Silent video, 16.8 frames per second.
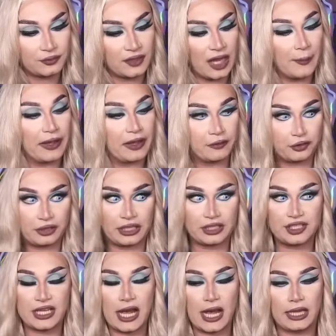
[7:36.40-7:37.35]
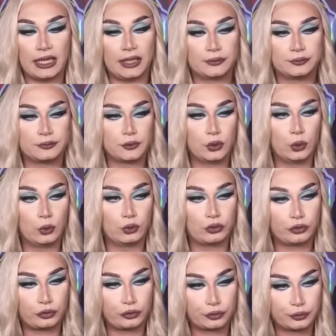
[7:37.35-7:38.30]
Amanhã eu vou jogar de Alien.
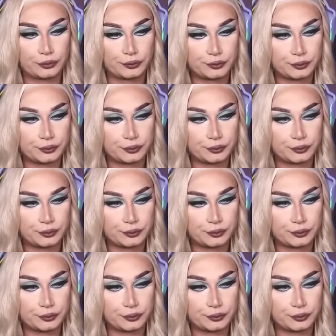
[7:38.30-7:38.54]
Lux.